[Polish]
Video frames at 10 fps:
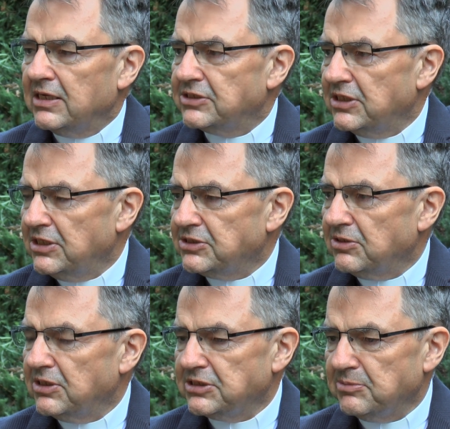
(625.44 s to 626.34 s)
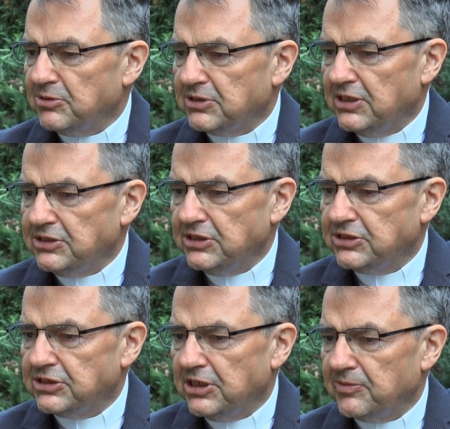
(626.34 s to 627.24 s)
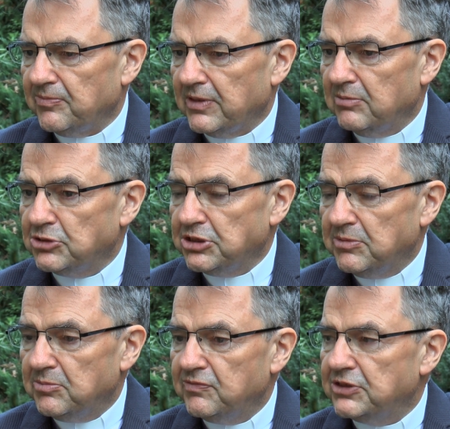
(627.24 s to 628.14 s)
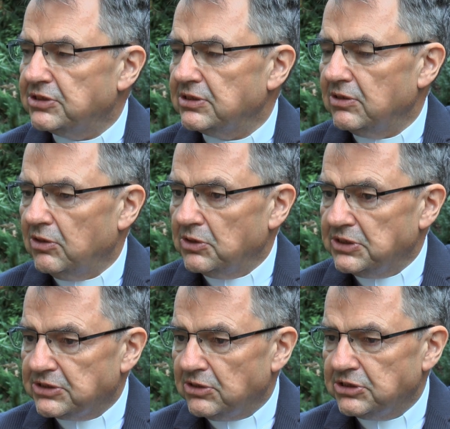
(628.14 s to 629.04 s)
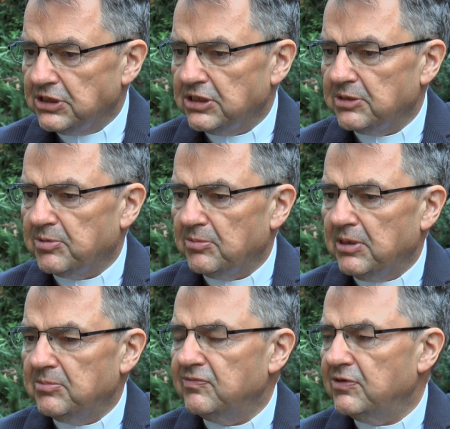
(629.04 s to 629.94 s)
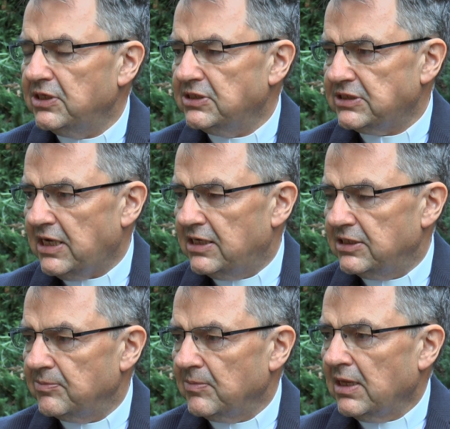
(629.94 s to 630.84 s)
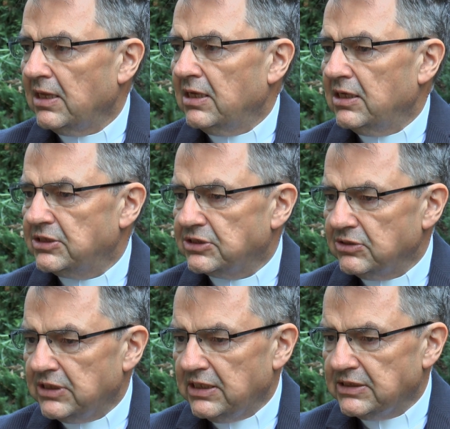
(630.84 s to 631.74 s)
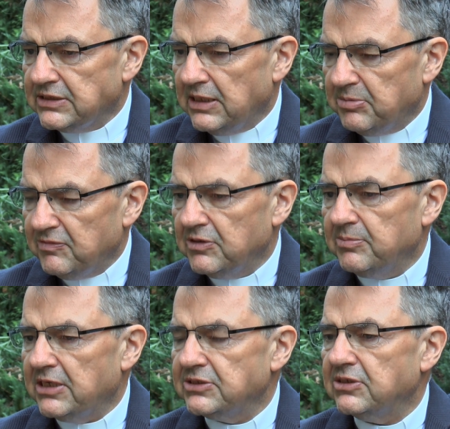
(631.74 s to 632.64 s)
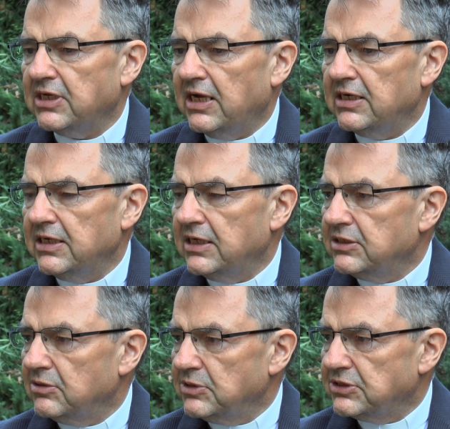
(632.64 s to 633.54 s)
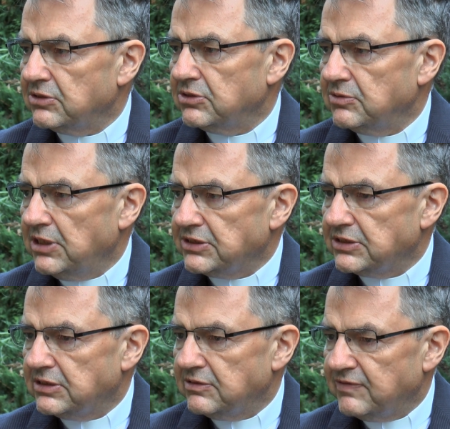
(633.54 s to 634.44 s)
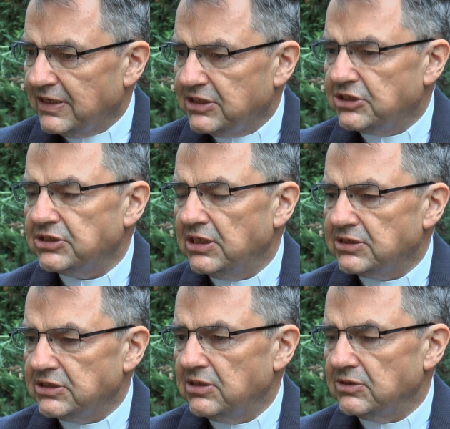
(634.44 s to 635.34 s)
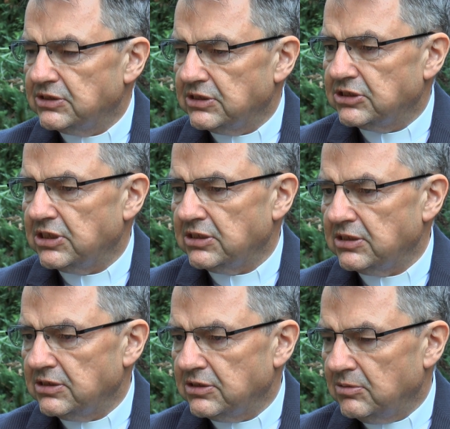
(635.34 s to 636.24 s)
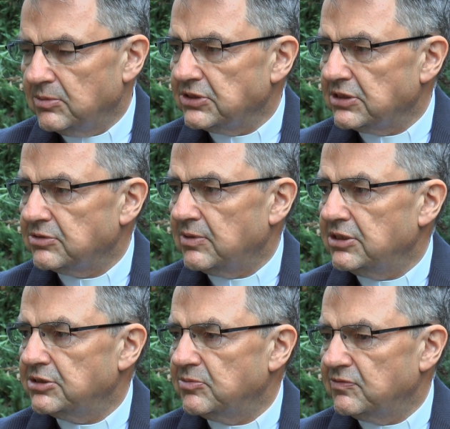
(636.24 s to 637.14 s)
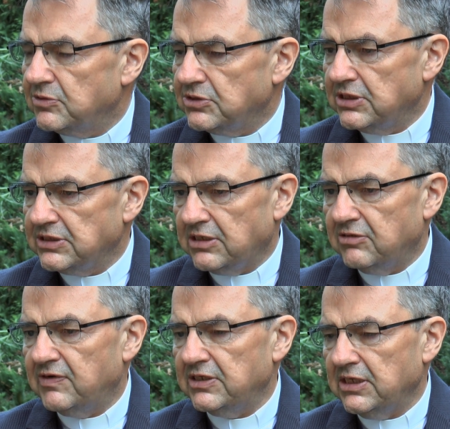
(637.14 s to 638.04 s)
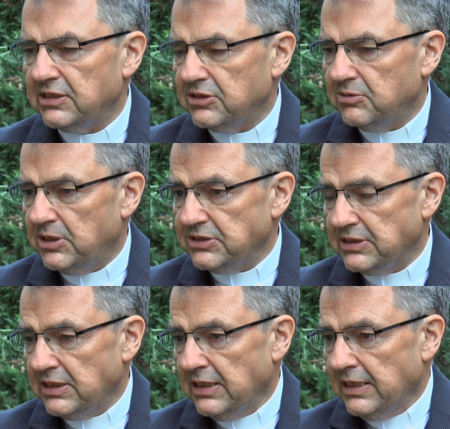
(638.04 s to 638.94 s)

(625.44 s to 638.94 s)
Z jednej strony chcę podkreślić, że musimy mówić o istocie tych problemów, o ich skali. Istota jest na pewno bardzo realna i tą istotą jest faktycznie istniejący grzech homoseksualizmu w różnych zachowaniach, natomiast